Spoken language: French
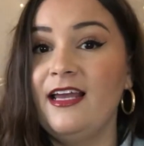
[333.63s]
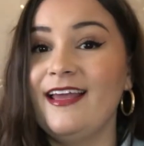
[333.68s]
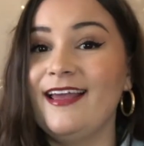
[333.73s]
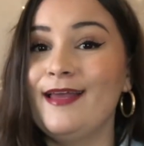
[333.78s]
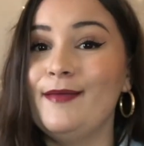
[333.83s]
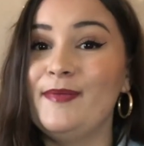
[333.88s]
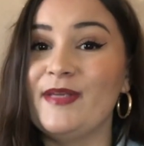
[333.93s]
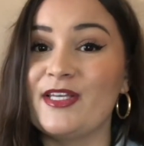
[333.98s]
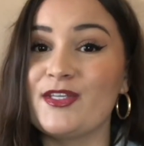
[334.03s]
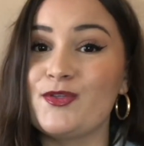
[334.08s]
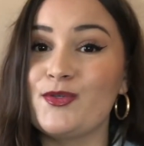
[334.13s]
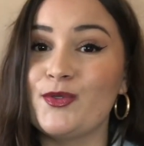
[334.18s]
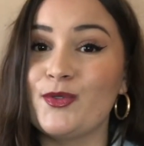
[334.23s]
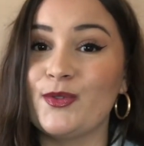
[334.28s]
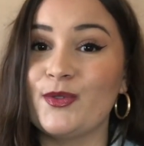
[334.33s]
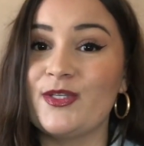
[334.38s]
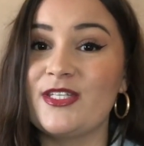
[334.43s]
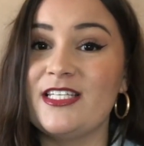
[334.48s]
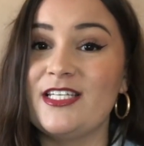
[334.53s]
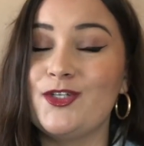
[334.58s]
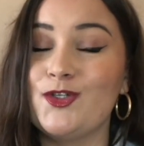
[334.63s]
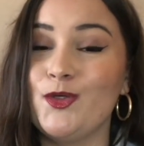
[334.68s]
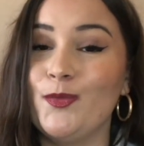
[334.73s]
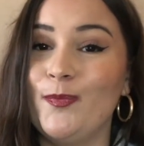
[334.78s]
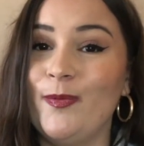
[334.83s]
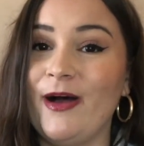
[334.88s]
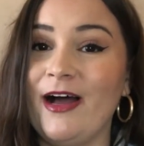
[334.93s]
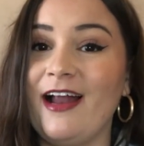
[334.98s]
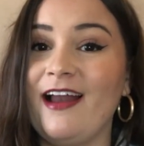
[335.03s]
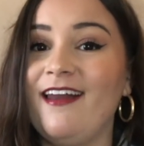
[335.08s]
Et bien sûr, si tu
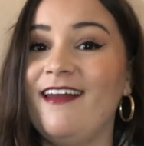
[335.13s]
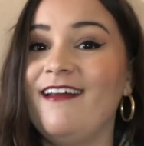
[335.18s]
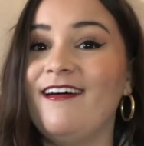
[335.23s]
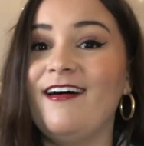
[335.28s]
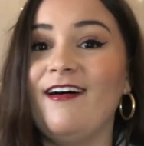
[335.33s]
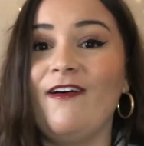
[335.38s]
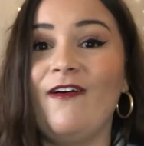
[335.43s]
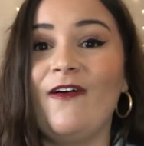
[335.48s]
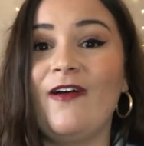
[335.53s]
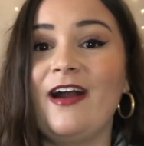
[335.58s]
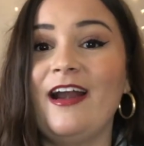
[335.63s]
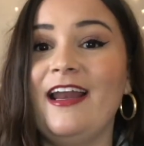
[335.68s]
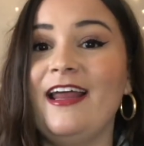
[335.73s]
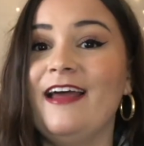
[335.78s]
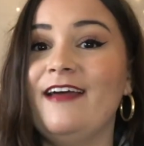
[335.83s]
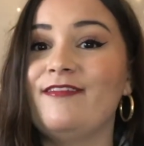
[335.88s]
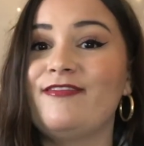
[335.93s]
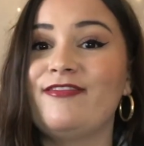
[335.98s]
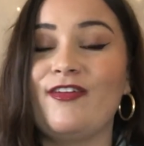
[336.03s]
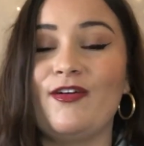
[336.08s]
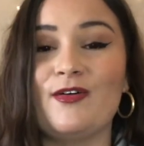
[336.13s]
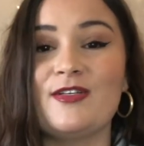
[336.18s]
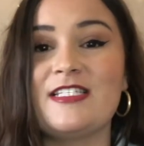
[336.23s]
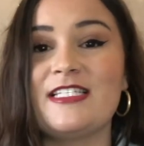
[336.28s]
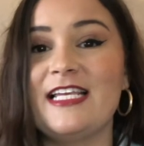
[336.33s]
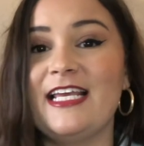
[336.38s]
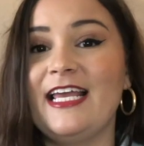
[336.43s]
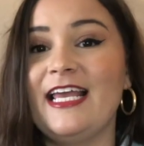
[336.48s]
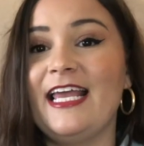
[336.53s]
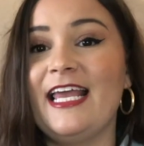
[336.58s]
parles anglais,
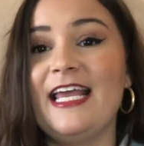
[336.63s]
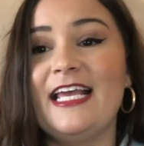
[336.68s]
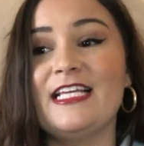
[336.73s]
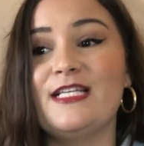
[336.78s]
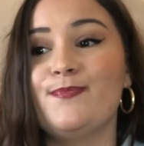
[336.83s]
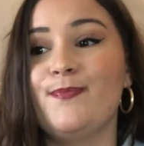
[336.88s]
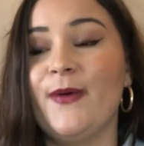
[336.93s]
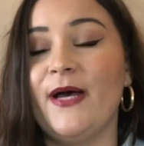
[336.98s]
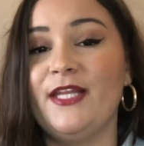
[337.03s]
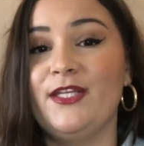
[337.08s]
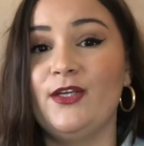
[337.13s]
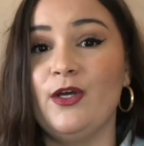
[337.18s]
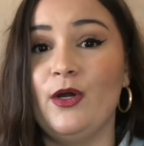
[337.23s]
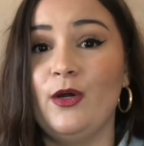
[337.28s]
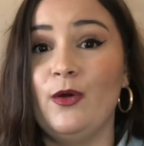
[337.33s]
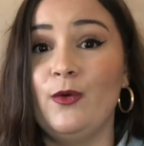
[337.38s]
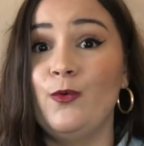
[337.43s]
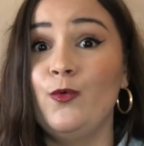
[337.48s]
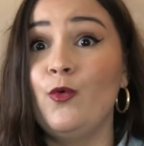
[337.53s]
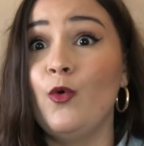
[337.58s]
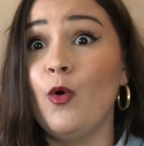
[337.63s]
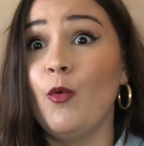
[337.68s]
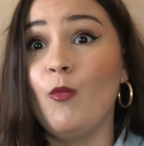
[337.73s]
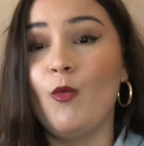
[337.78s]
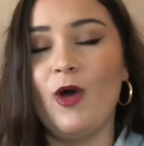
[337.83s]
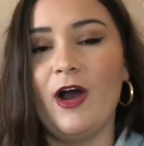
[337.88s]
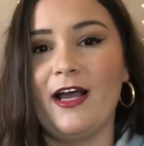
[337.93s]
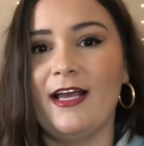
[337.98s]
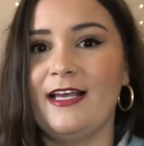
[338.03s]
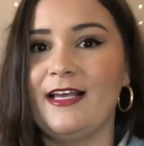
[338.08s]
français et espagnol, ou au
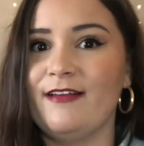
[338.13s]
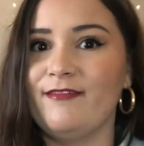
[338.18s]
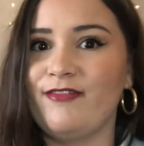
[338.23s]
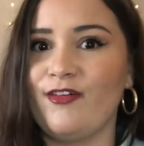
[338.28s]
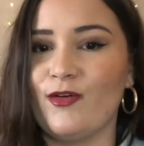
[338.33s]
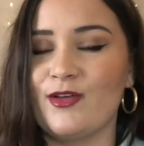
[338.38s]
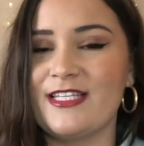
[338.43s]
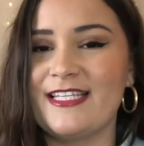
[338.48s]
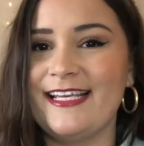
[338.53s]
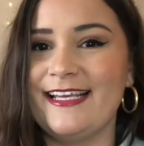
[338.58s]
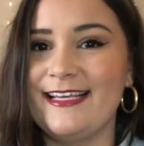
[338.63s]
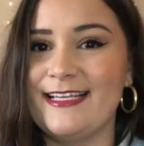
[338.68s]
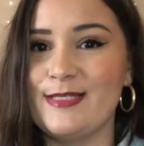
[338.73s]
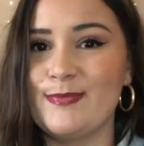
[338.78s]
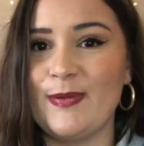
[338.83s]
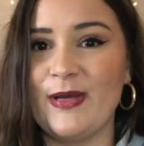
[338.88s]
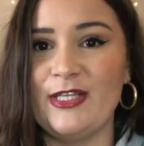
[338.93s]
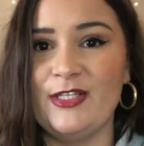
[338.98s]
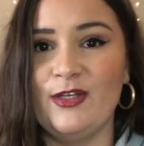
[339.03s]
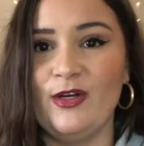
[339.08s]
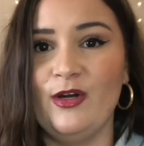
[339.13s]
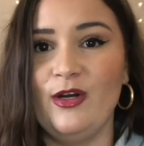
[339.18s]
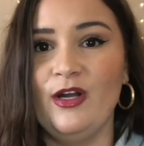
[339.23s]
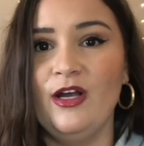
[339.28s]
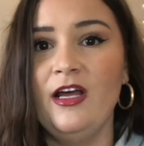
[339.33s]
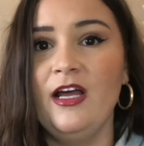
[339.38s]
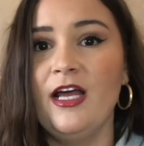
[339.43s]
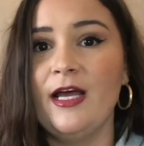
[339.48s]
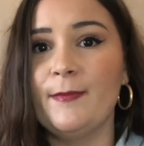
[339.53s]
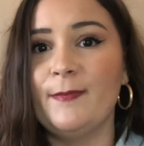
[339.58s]
moins français et espagnol,
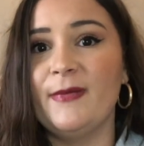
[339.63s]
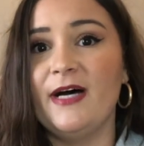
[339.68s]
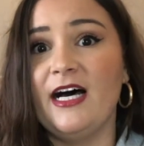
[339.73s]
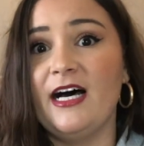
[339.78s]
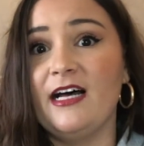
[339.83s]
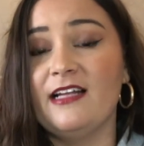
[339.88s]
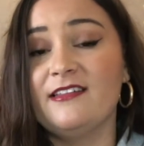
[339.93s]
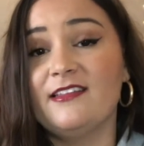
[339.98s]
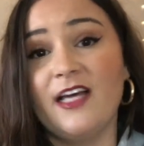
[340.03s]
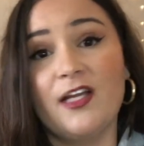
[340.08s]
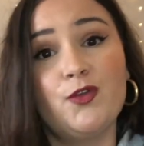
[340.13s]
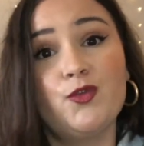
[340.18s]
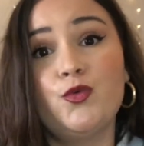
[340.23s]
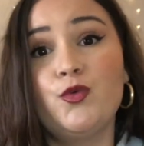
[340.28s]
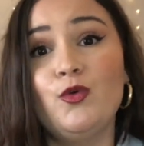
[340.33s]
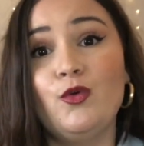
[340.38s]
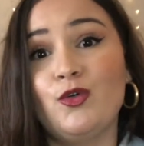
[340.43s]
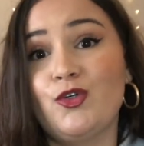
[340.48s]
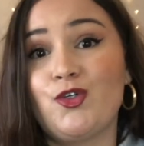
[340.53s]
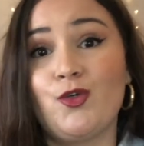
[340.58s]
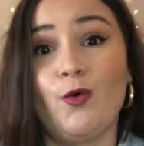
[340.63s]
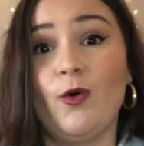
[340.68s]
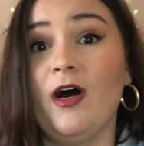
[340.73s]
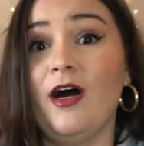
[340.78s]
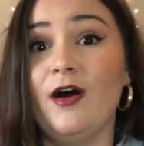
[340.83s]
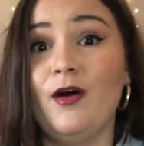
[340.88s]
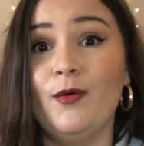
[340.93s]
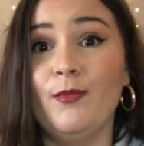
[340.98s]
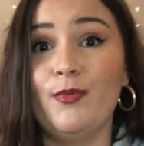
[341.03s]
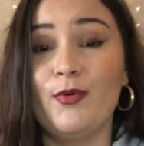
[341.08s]
bah, tu as tout le
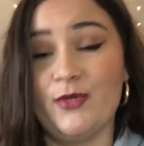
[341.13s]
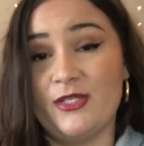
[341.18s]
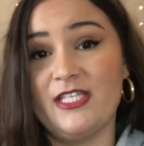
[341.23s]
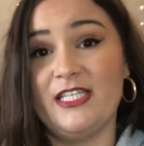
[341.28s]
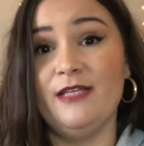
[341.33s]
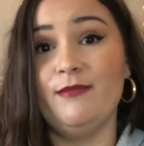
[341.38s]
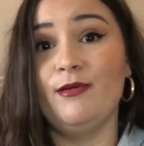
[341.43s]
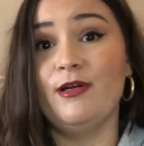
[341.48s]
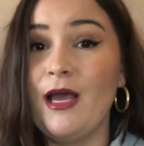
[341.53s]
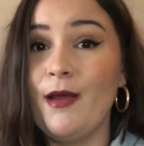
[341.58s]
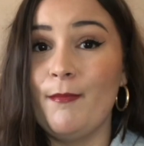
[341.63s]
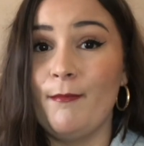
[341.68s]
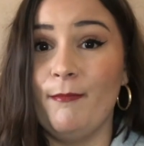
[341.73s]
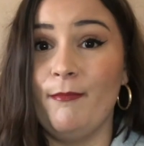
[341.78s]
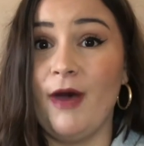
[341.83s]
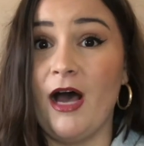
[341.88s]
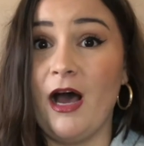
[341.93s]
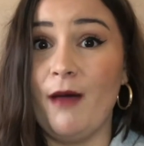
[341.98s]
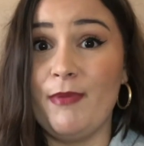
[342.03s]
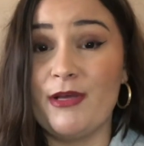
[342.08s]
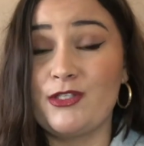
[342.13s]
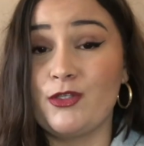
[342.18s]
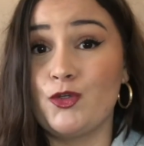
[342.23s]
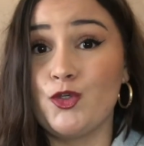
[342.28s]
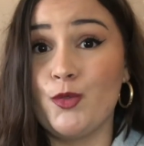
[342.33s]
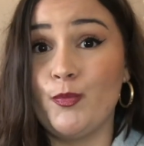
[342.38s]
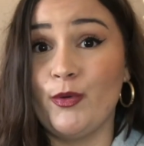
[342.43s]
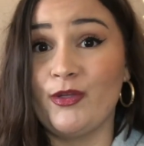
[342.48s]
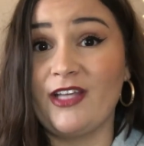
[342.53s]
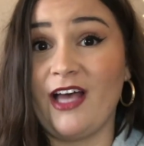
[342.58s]
choix euh, possible. Bah, parce que tu
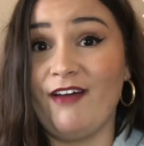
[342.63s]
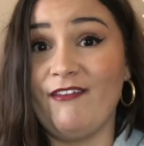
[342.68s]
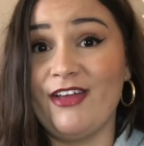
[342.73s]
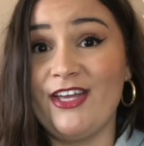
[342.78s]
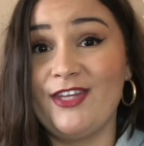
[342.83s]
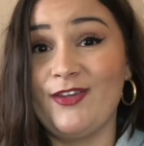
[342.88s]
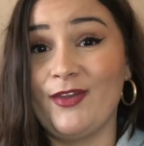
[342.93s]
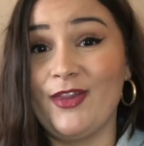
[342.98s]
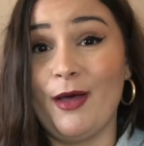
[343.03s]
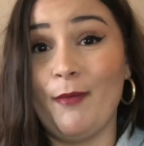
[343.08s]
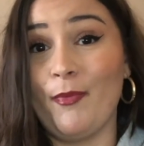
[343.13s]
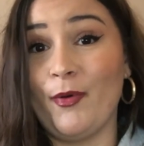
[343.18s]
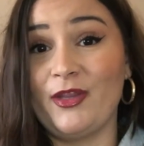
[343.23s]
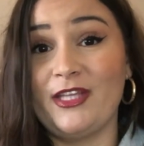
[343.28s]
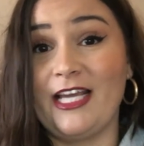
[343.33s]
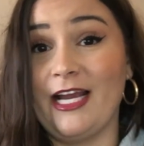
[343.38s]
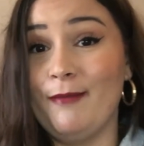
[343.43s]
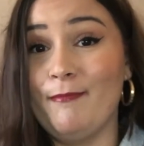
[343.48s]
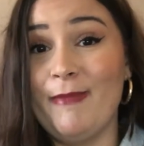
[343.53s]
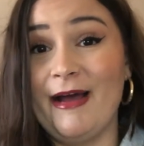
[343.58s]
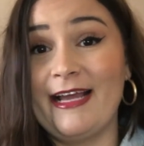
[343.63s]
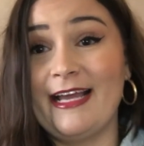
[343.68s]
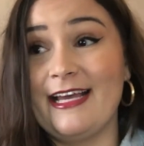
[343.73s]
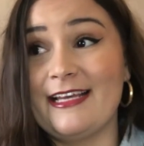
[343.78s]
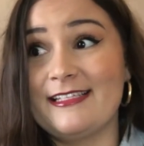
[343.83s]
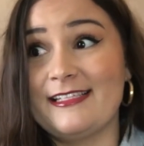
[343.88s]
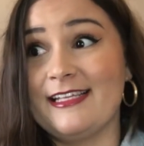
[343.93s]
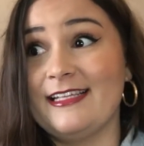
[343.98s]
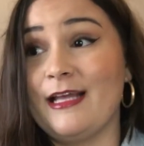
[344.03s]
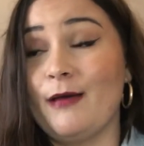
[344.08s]
peux travailler dans n'importe quel
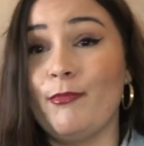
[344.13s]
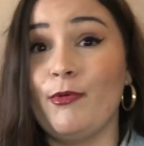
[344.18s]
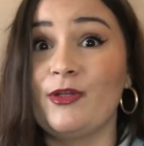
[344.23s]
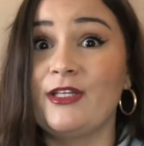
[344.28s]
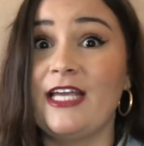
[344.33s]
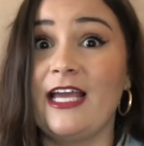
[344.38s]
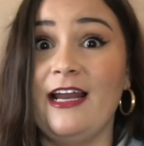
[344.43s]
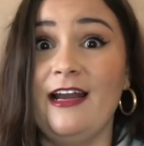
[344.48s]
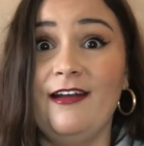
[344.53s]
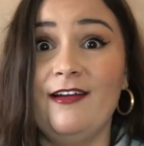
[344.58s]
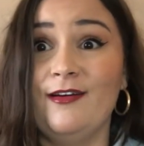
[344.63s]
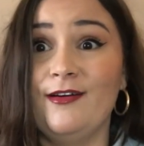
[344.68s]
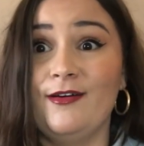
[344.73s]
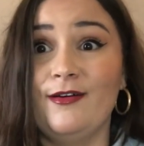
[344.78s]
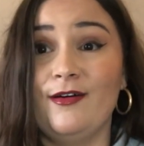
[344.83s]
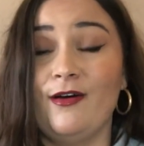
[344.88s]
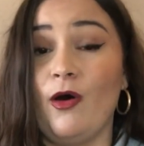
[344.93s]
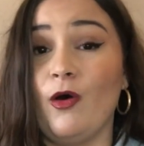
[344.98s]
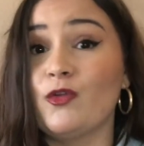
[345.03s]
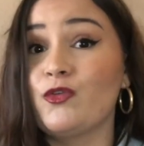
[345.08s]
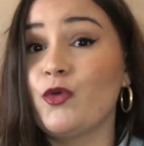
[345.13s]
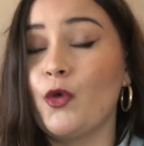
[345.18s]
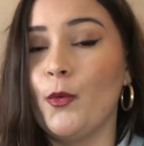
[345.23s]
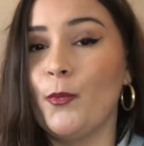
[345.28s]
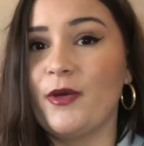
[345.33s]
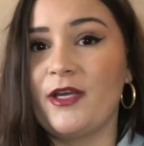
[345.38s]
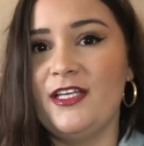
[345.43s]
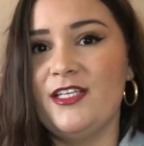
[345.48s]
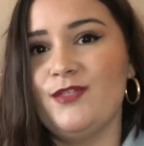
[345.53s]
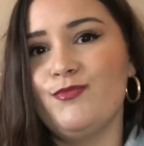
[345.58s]
magasin, n'importe quelle euh,
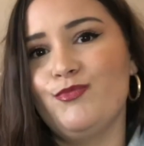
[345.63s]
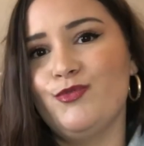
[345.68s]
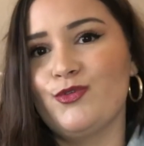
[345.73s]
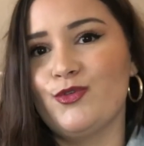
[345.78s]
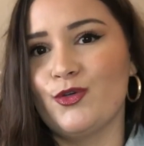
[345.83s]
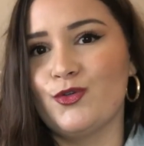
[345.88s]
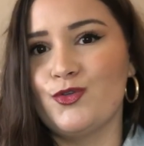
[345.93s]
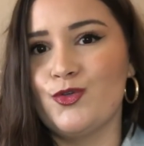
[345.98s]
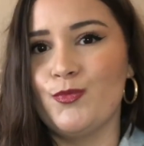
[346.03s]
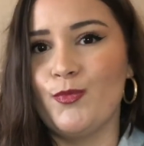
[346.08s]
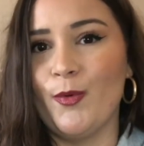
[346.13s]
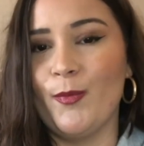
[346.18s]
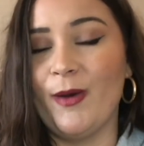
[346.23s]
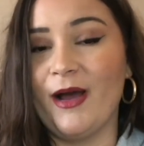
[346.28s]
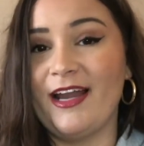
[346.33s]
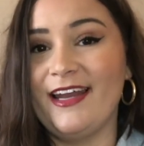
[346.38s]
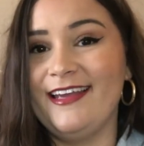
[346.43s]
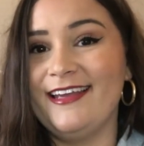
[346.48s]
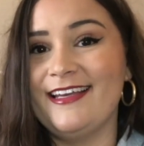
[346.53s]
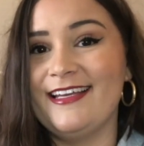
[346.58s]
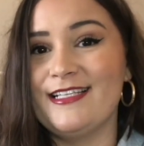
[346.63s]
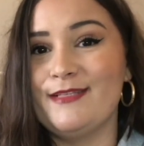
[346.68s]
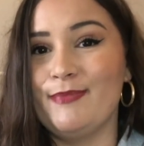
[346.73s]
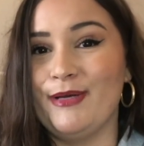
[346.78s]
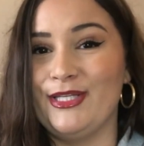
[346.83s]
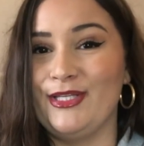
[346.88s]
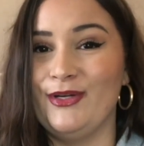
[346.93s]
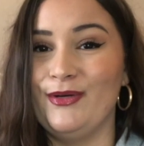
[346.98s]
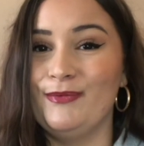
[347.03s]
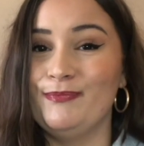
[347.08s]
entreprise, puisque tu peux parler
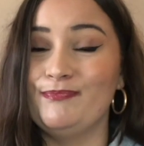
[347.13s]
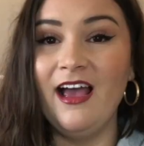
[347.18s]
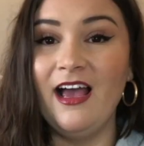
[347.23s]
espagnol.